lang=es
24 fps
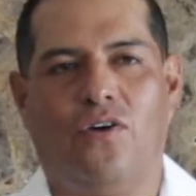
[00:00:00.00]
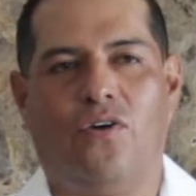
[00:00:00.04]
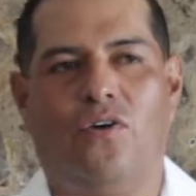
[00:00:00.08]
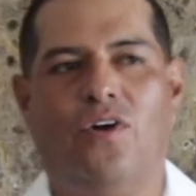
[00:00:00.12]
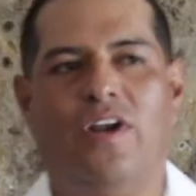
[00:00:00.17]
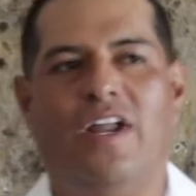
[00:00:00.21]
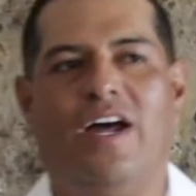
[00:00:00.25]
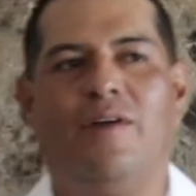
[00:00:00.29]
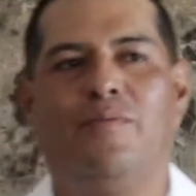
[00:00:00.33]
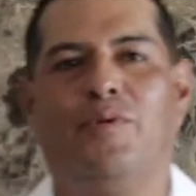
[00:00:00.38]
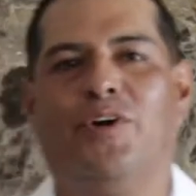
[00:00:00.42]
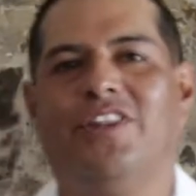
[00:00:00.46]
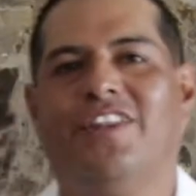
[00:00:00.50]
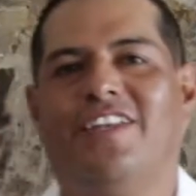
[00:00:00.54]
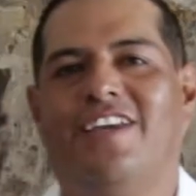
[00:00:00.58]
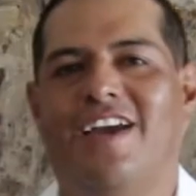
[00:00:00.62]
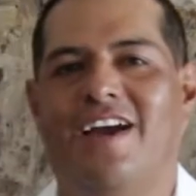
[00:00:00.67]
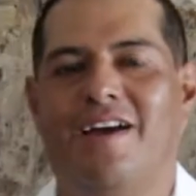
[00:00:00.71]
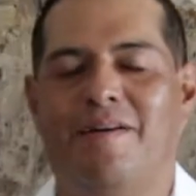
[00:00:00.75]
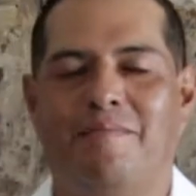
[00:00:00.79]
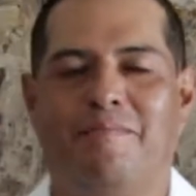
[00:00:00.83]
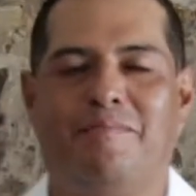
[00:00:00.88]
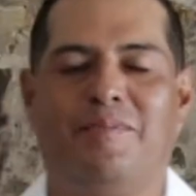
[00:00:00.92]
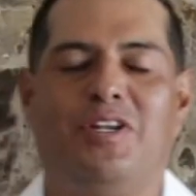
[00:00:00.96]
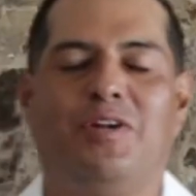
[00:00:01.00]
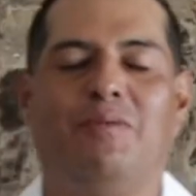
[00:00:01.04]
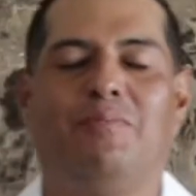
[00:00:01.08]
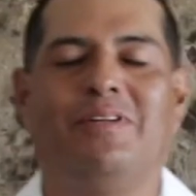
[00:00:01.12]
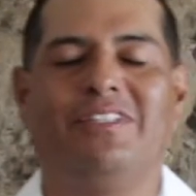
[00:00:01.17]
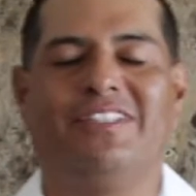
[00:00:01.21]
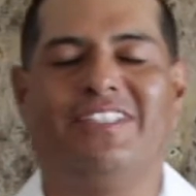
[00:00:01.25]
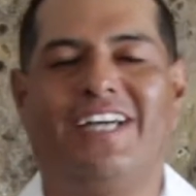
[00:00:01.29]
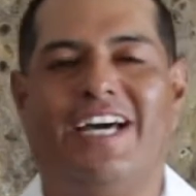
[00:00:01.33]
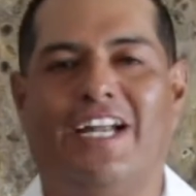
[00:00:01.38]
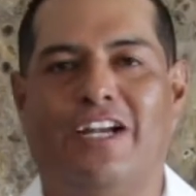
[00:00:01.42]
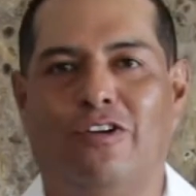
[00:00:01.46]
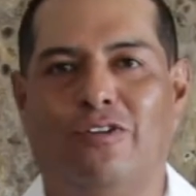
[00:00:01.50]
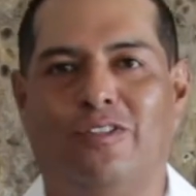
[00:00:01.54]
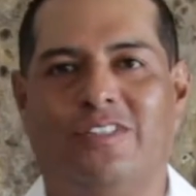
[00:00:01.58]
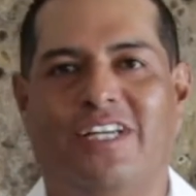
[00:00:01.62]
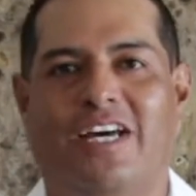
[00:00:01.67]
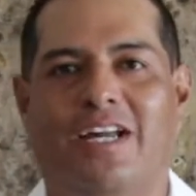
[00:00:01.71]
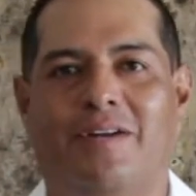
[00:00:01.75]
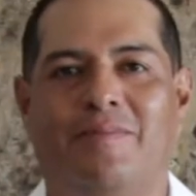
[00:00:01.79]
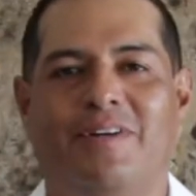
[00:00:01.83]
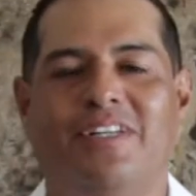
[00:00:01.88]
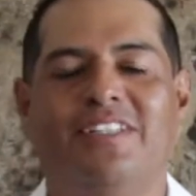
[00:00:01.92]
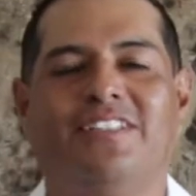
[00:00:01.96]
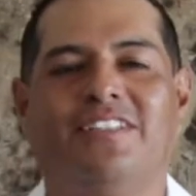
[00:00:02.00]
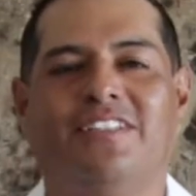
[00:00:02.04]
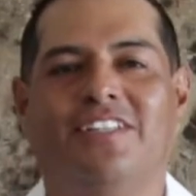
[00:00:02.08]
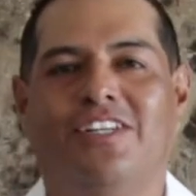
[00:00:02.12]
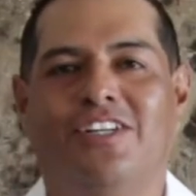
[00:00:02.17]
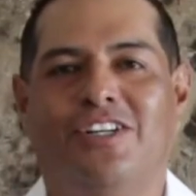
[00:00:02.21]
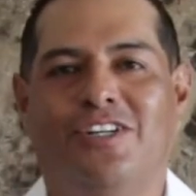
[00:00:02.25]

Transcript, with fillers: Hola, buen día. Mi nombre es Carlos Armas.